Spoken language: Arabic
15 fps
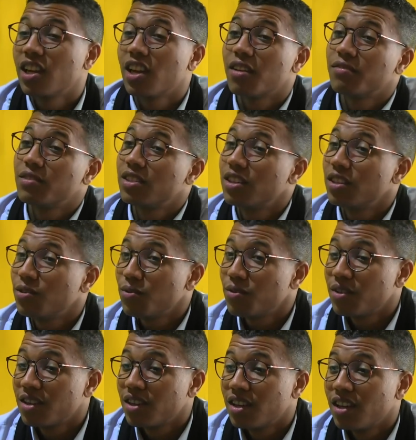ديال لا فيديو
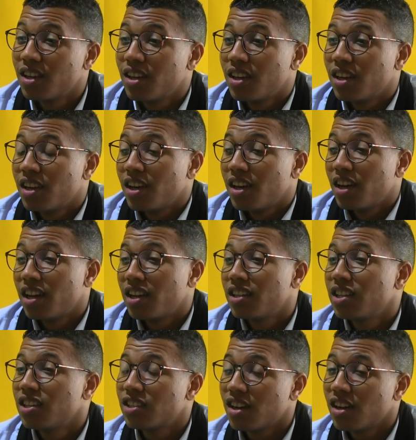انا
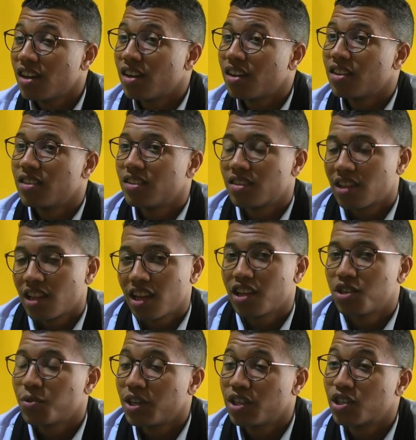ديجا
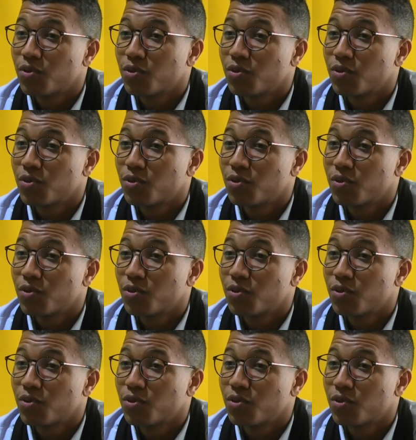تلقيت واحد